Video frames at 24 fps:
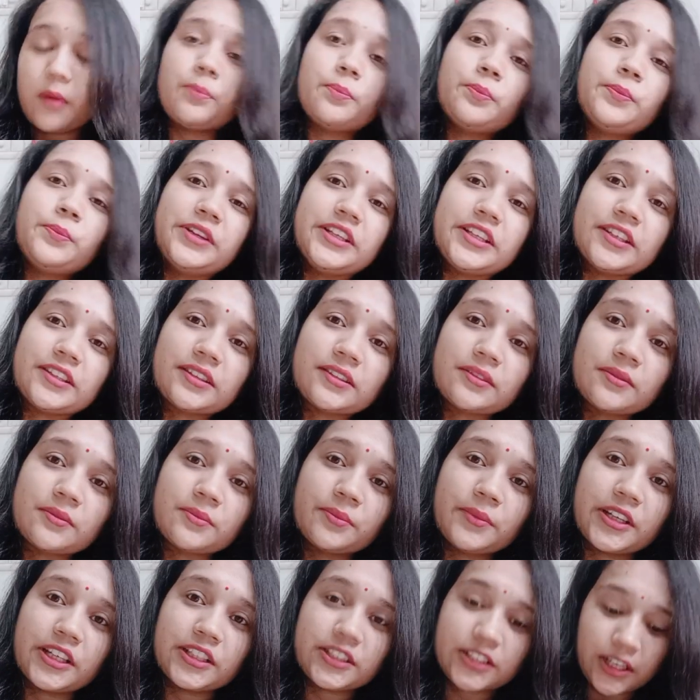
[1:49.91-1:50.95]
प्लीज़
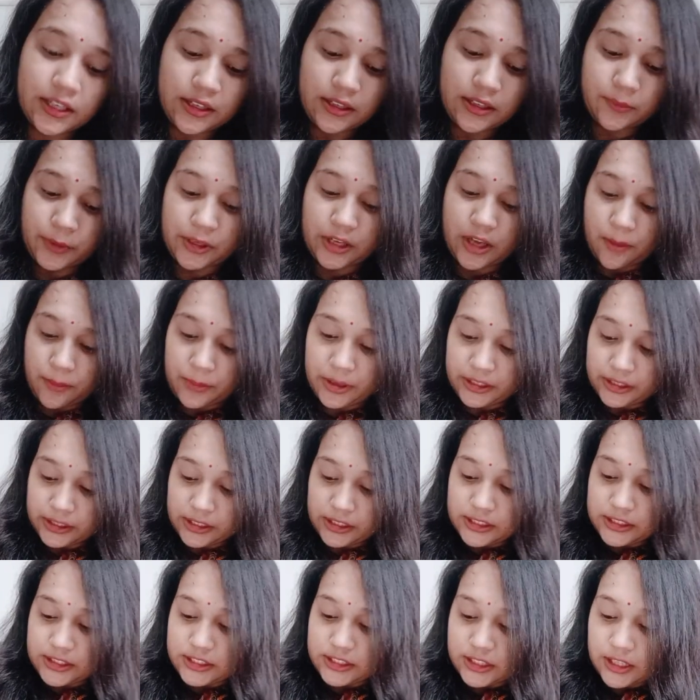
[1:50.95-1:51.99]
मेरे चैनल पे कमेंट
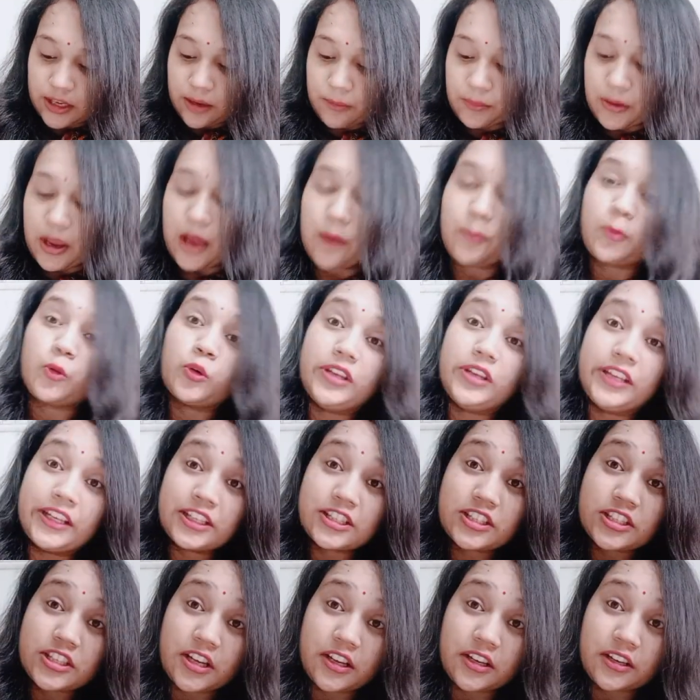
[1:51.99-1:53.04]
कीजिए मैं आपको लिंक
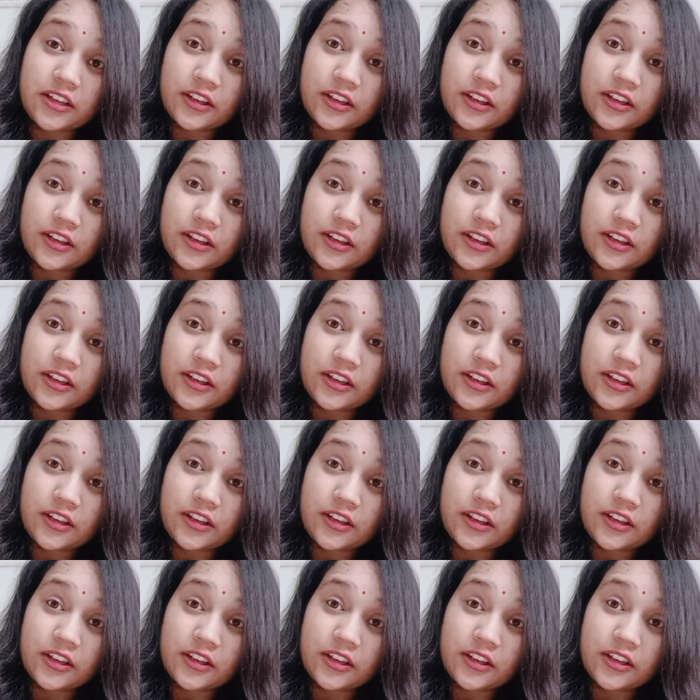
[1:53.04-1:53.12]
शेयर